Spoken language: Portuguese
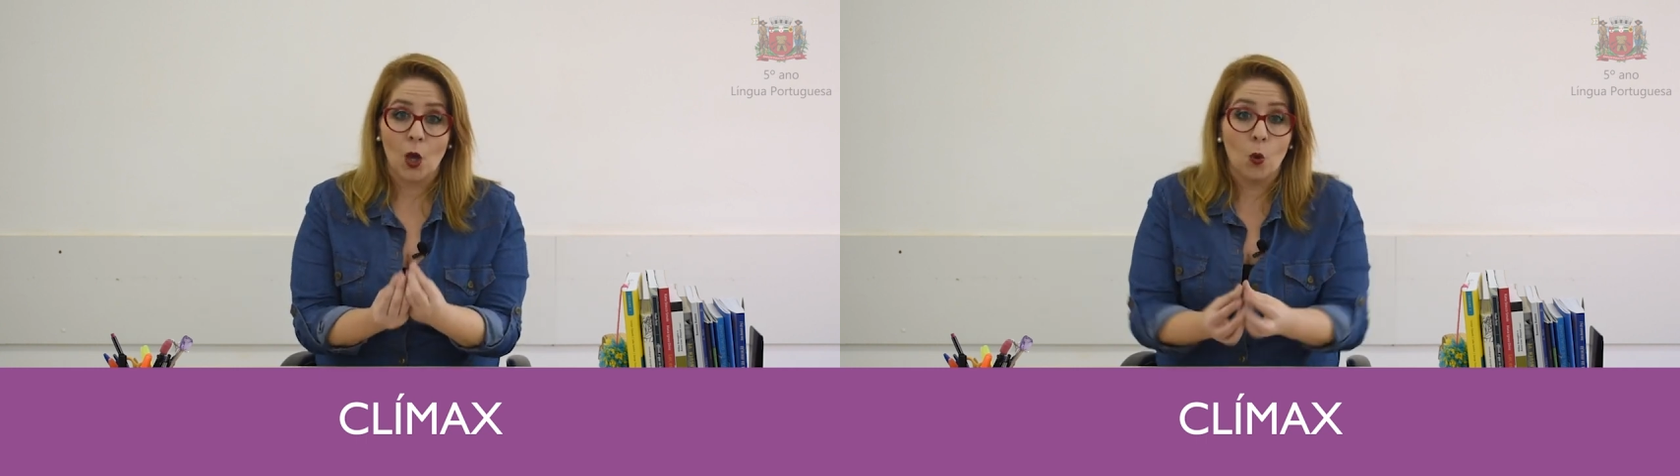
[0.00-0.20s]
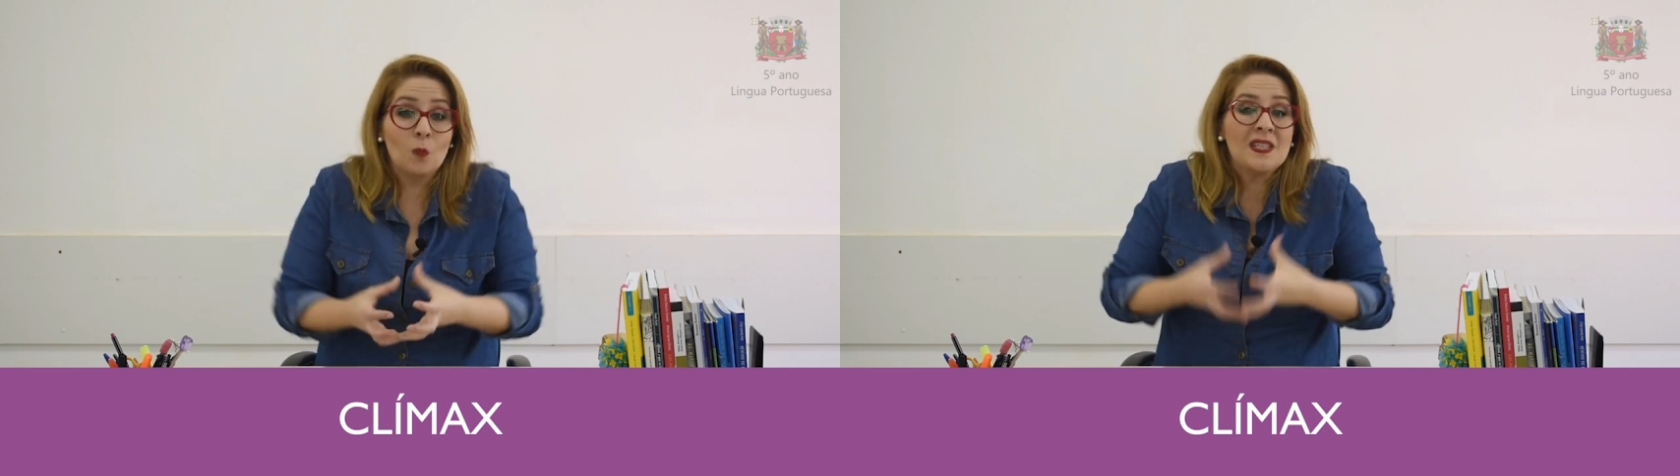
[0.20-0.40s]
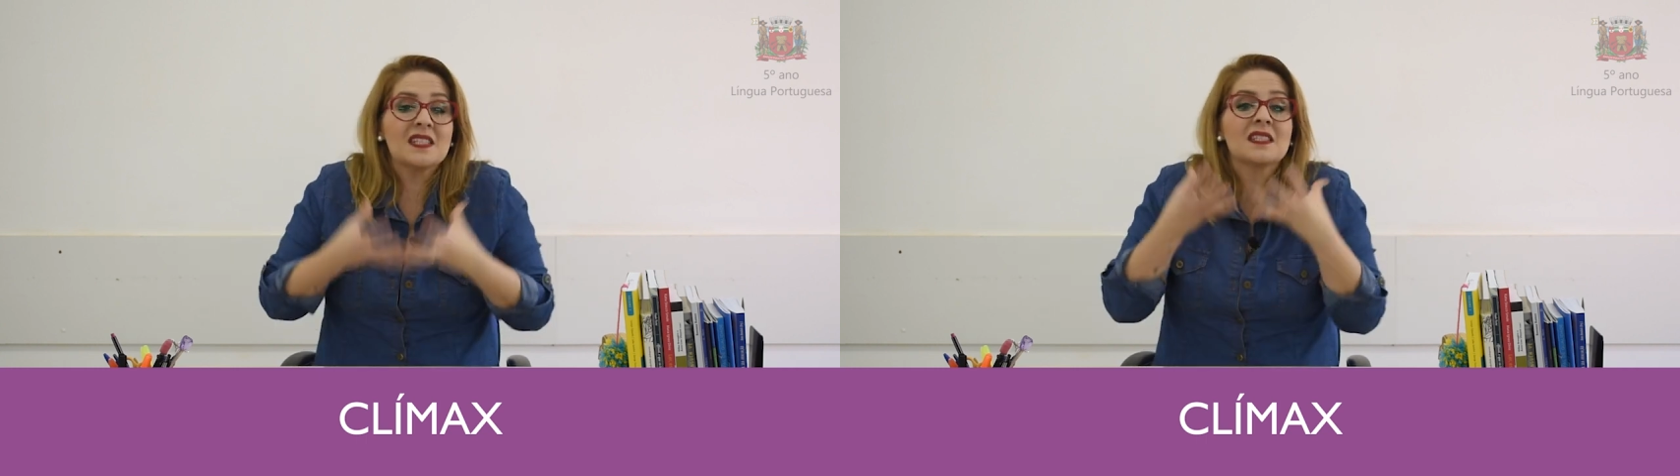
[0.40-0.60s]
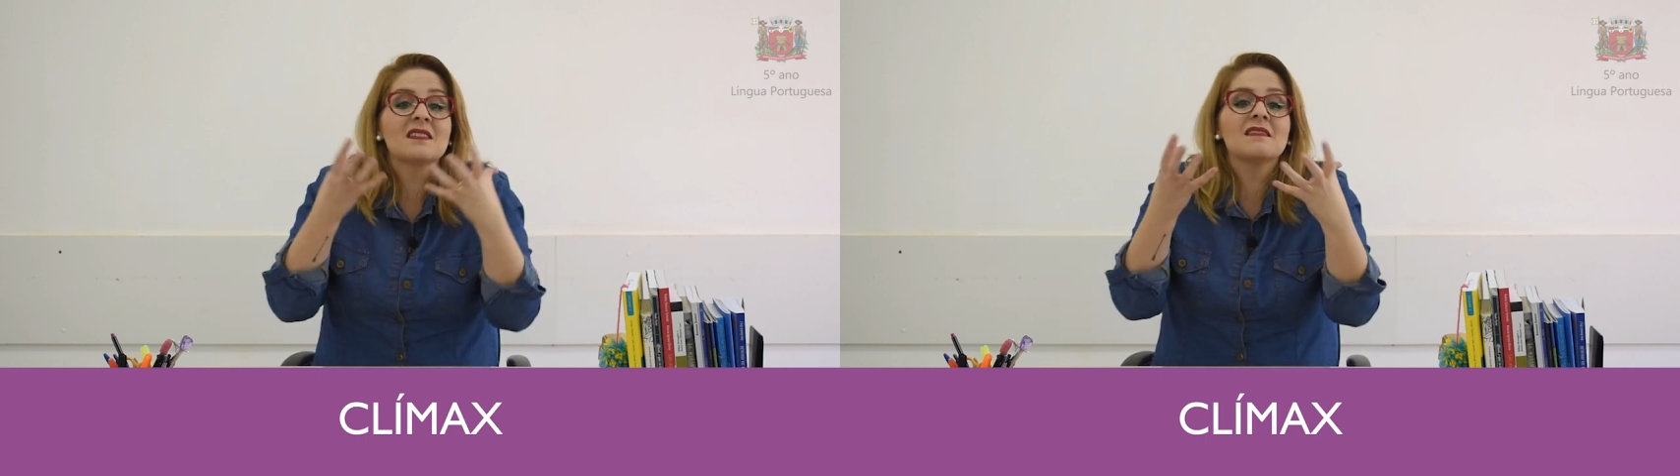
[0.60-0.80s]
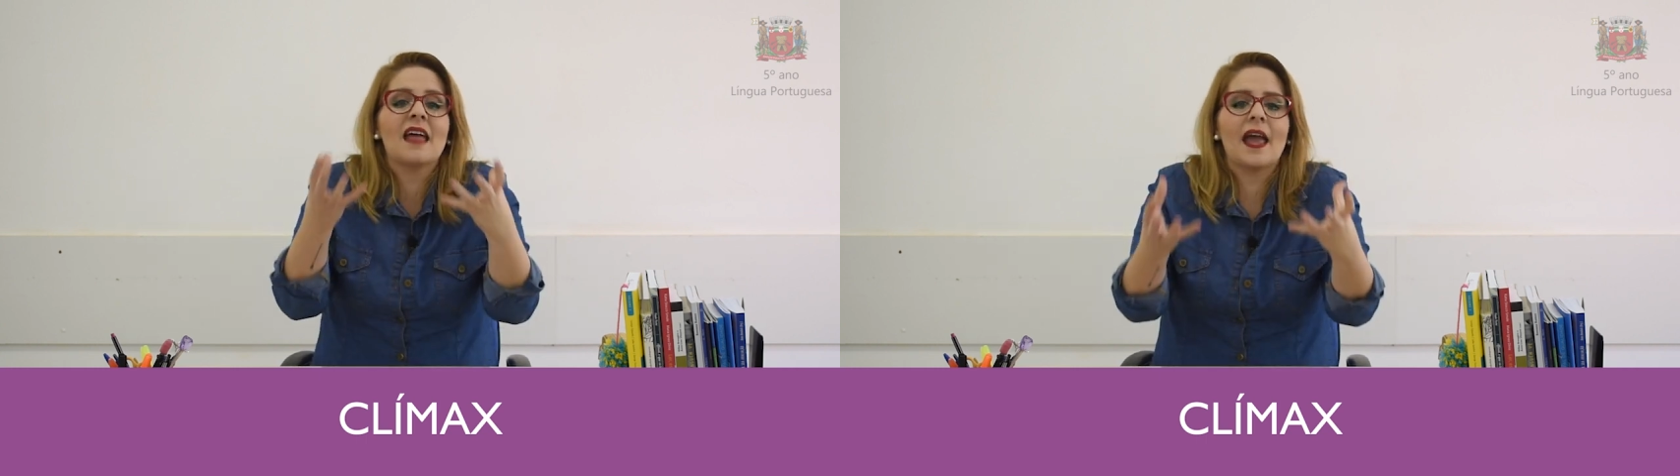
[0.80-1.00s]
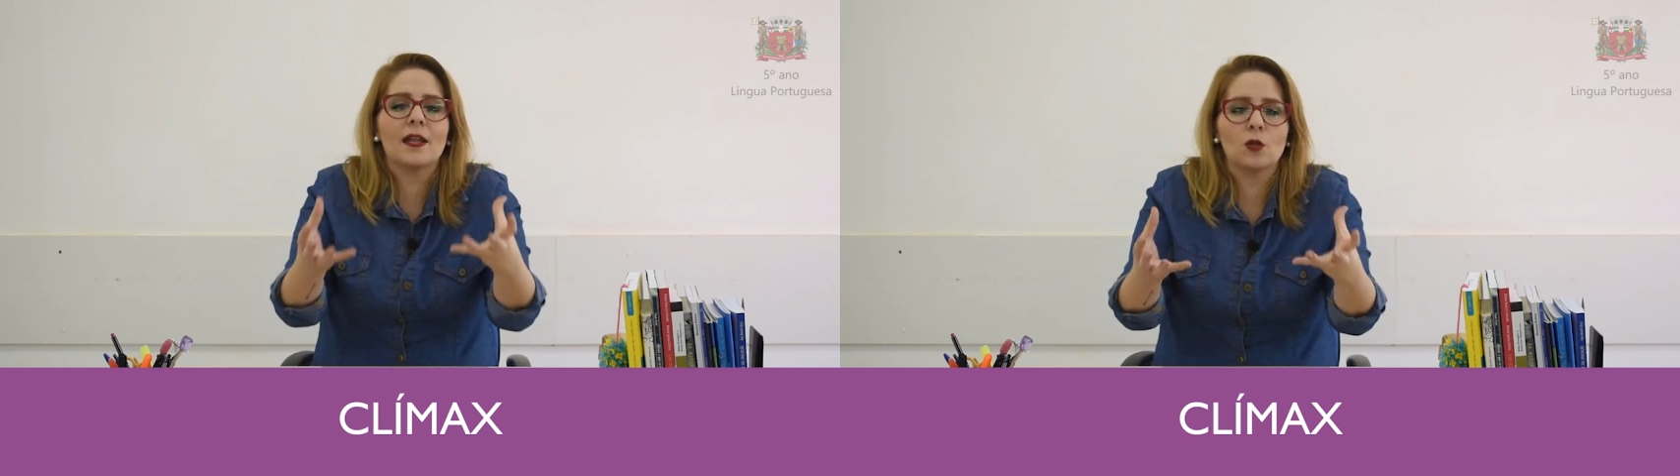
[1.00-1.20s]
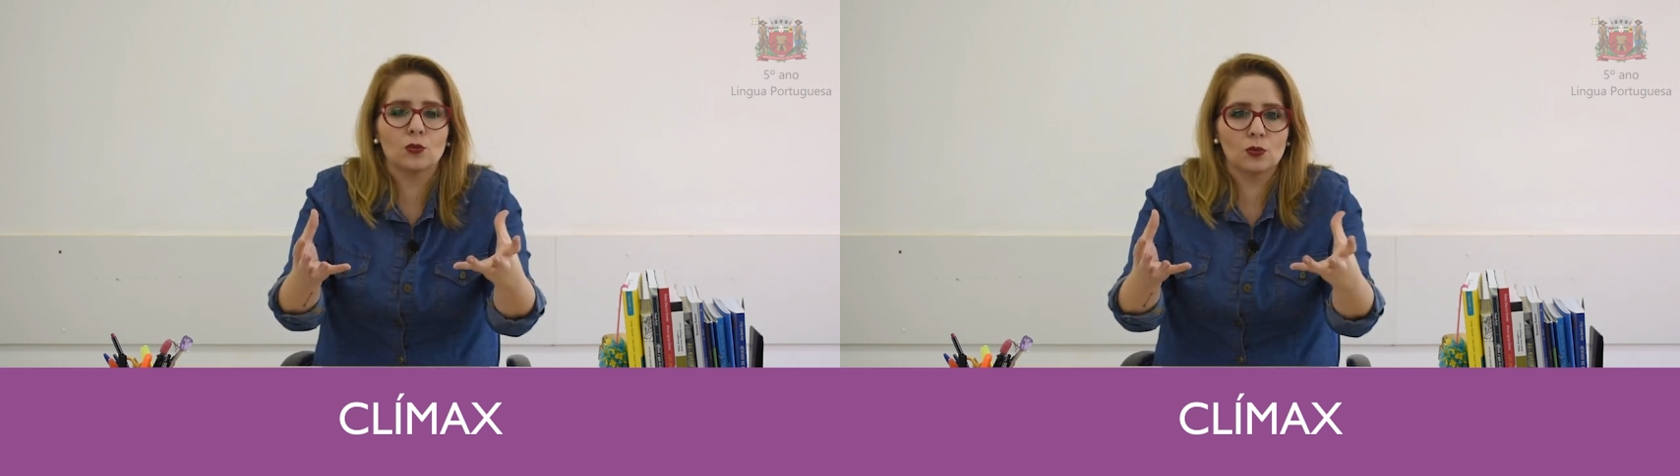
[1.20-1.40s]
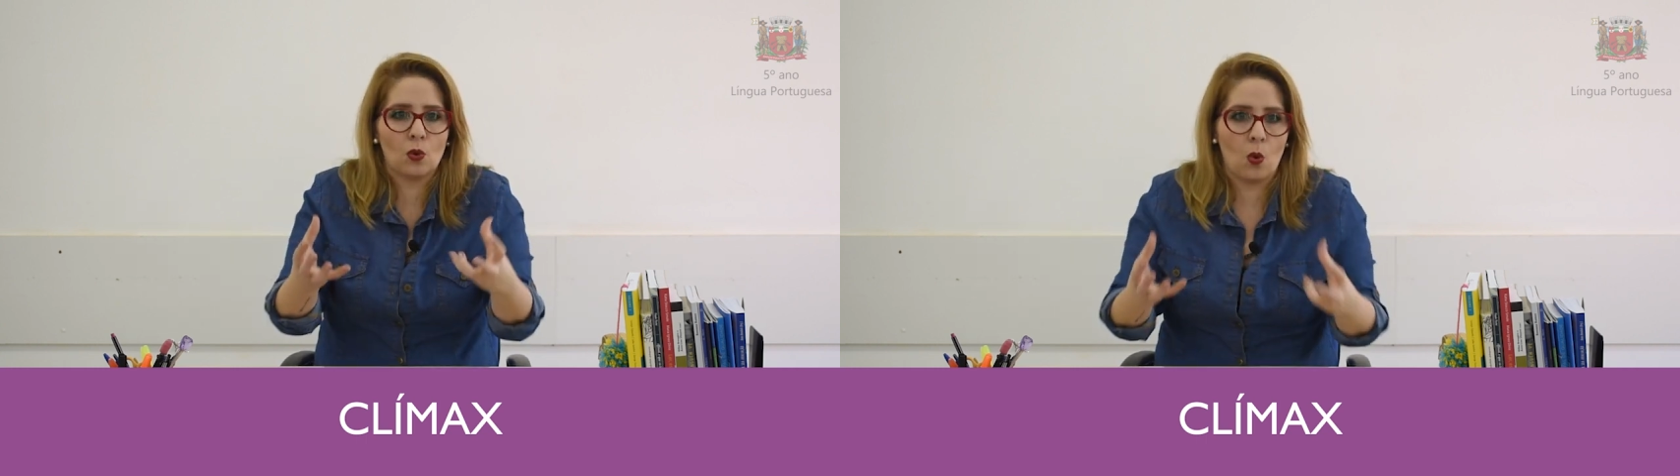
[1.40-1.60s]
o
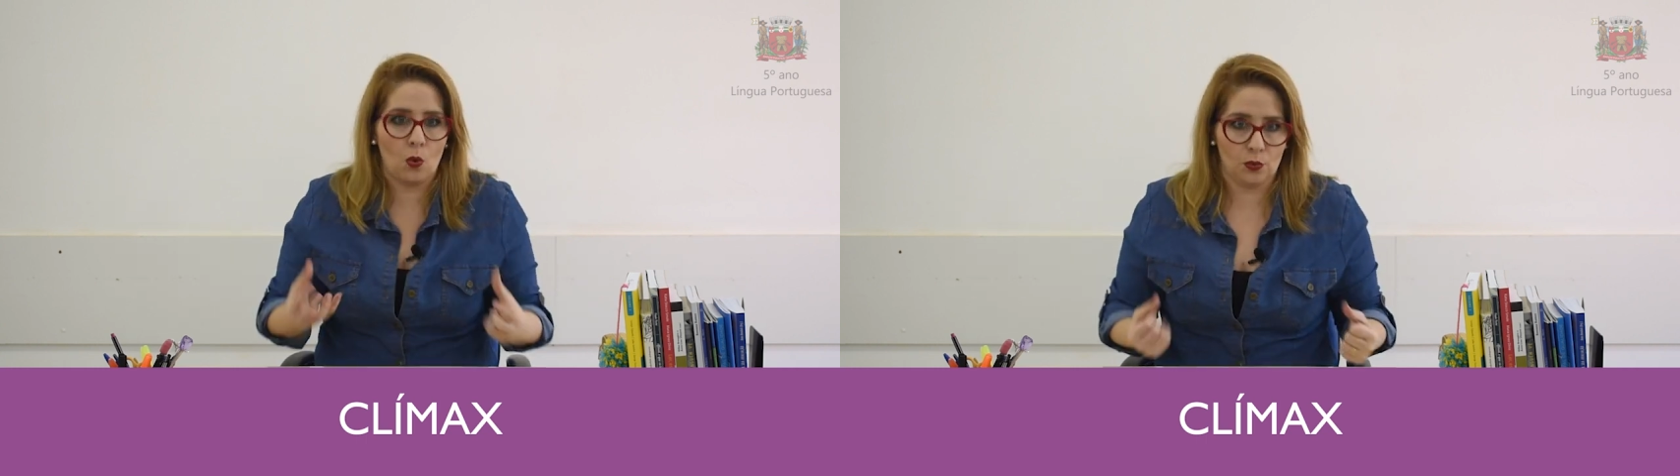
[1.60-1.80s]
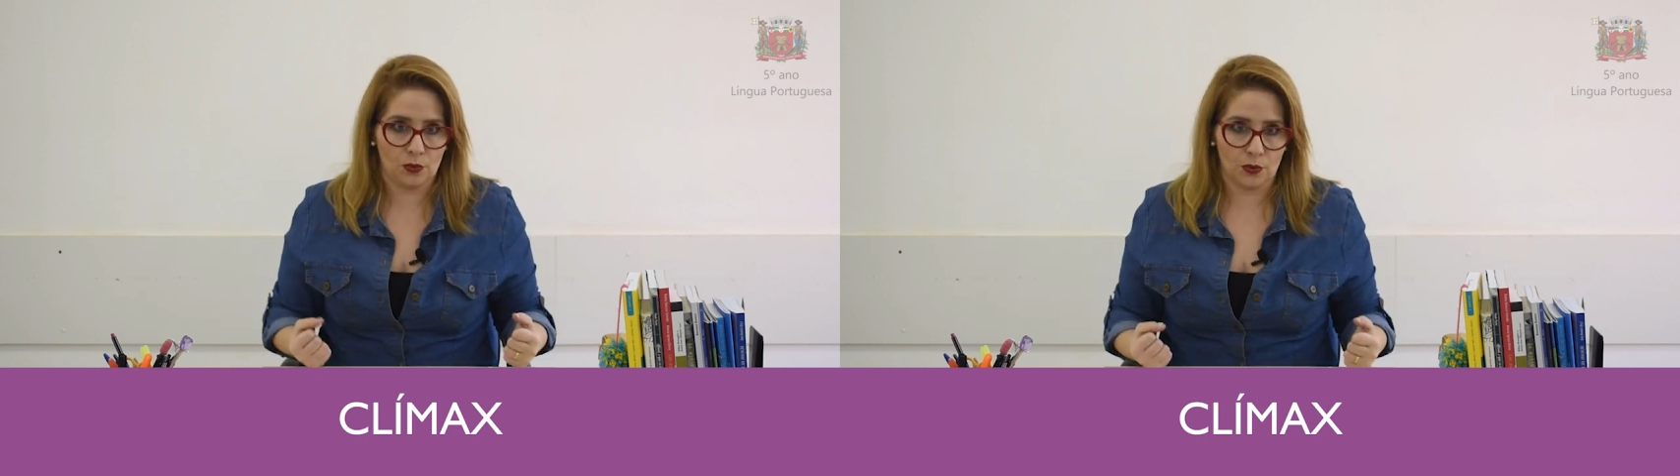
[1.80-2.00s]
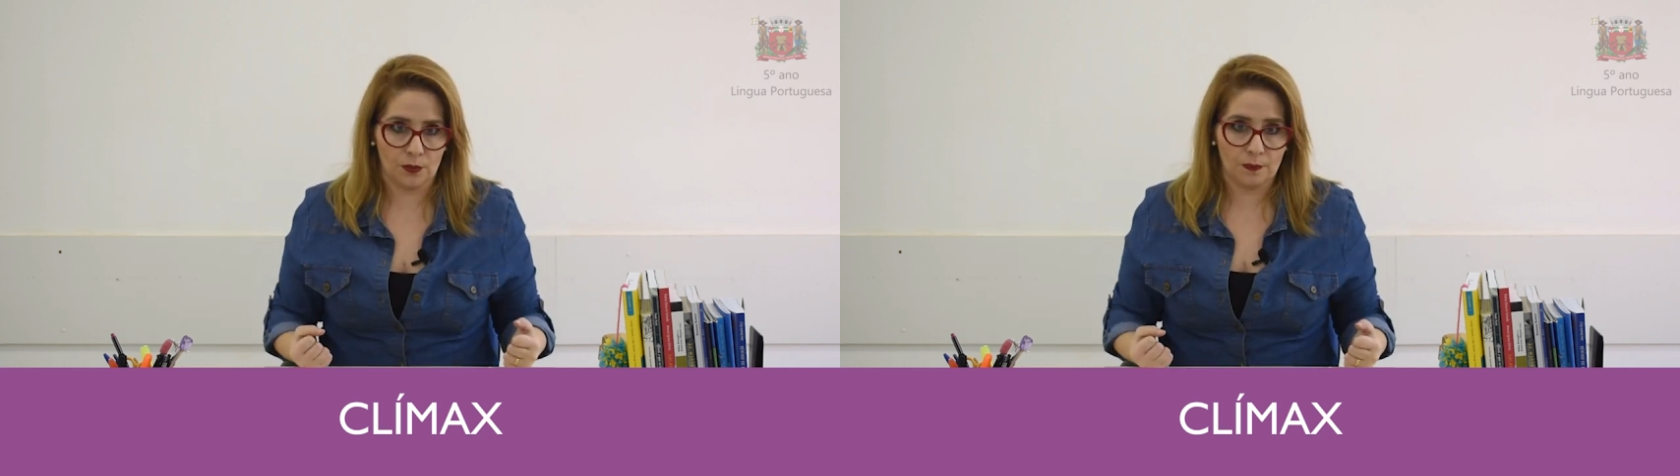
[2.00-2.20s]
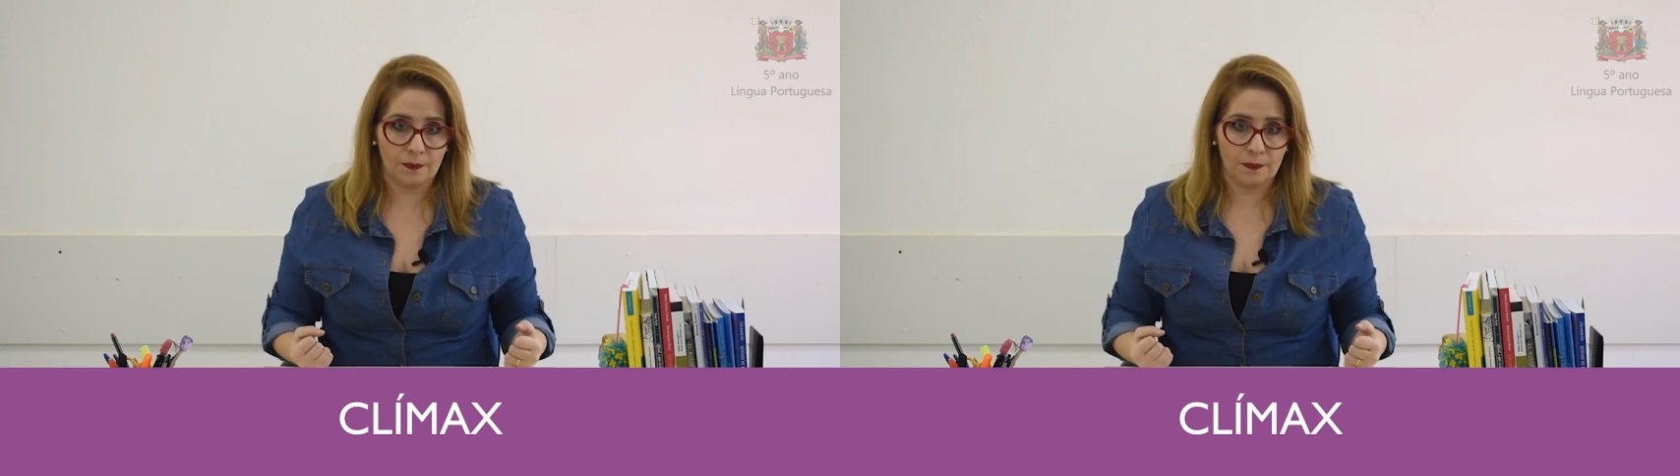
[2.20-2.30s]
mistério do conto.